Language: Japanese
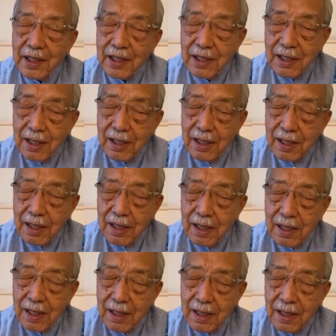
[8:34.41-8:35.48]

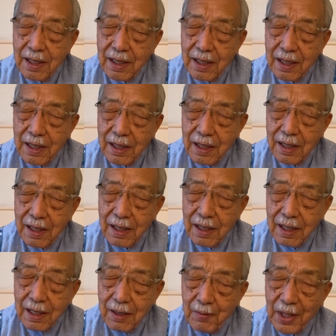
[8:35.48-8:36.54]

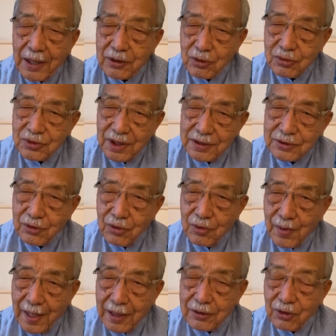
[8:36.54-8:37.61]
えー、まあ、ドル円
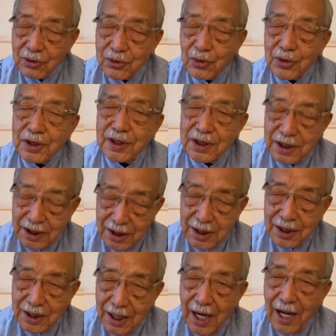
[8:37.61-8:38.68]
相場の取
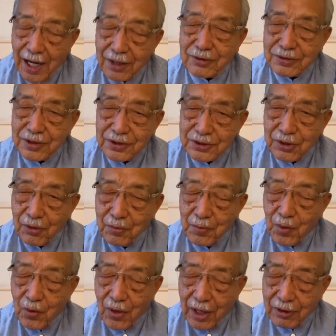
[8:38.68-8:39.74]
引があるんですよ。
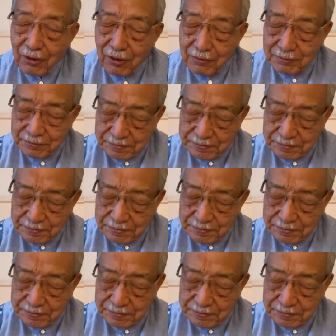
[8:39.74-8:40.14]
もう、あの、